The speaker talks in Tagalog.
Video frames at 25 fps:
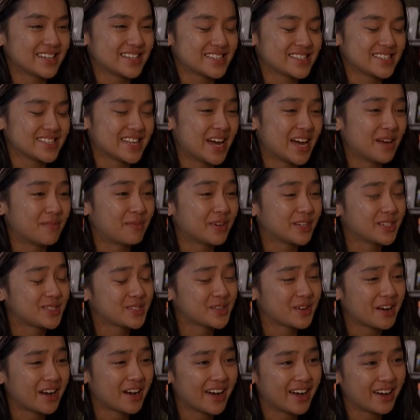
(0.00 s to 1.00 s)
Salamat
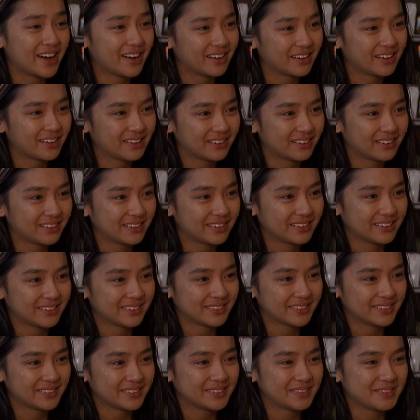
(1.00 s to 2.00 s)
siya nga.
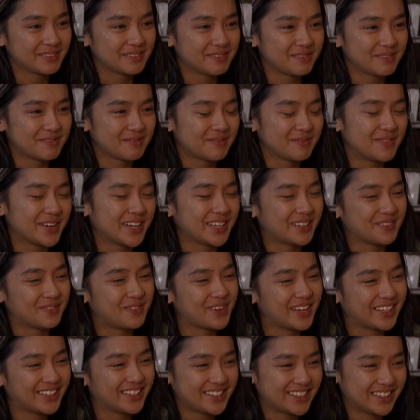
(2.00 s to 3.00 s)

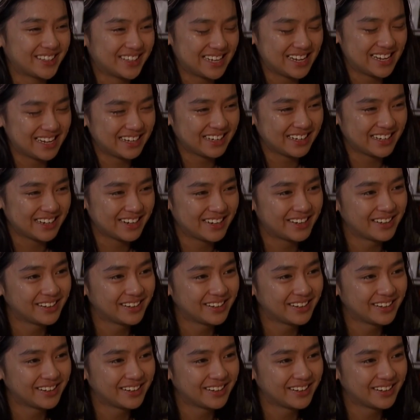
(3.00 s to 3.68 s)
Bait-bait siya talaga.